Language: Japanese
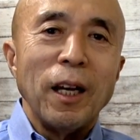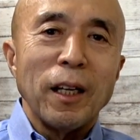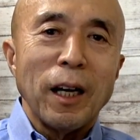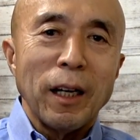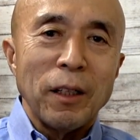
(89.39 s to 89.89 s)

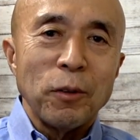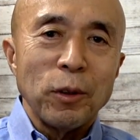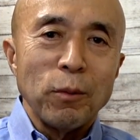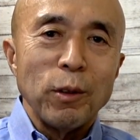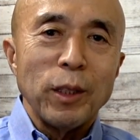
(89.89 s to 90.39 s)
考えること
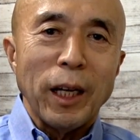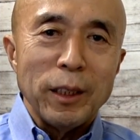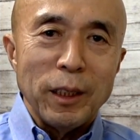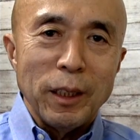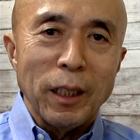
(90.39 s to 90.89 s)
も大
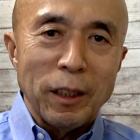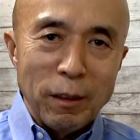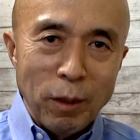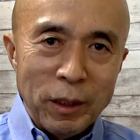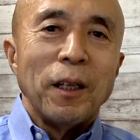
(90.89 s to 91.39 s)
事になってき
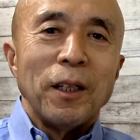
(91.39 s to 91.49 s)
ます。